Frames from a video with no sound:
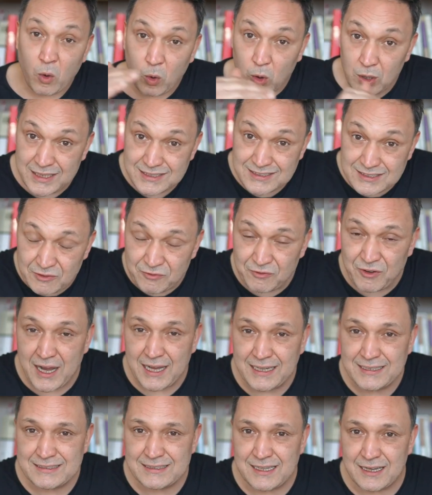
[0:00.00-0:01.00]
Olası
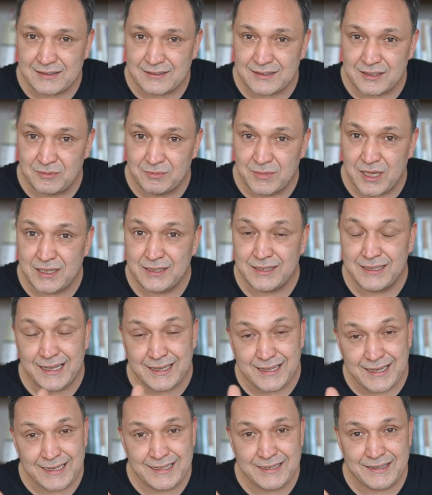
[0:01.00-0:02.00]
faiz artırımlarının
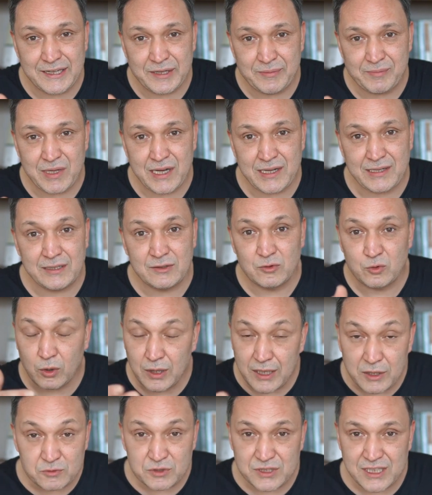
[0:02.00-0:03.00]
ya da indirimlerinin
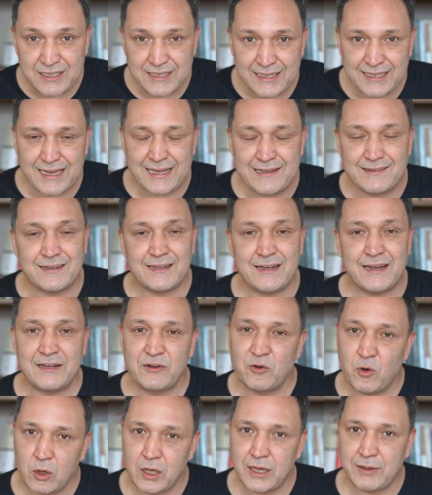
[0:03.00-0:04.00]
dolar üzerindeki etkileri
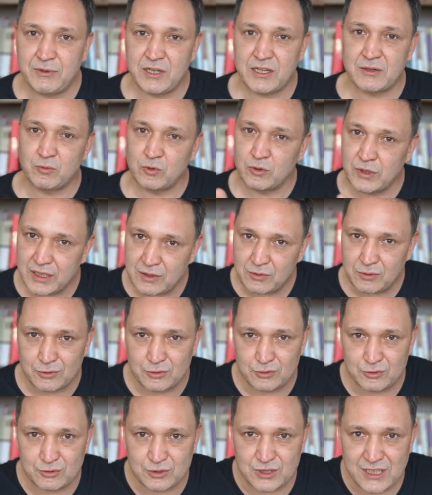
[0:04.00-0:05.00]
ne olabilir bunları
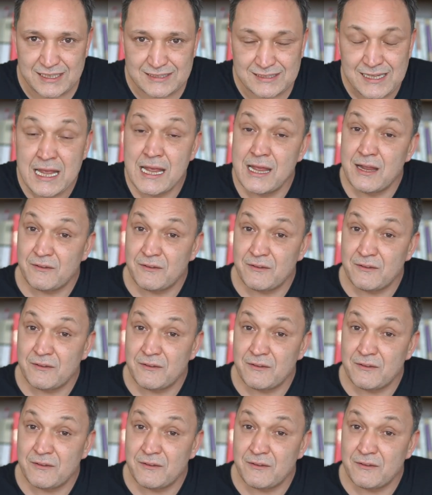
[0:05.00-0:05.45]
konuşacağız.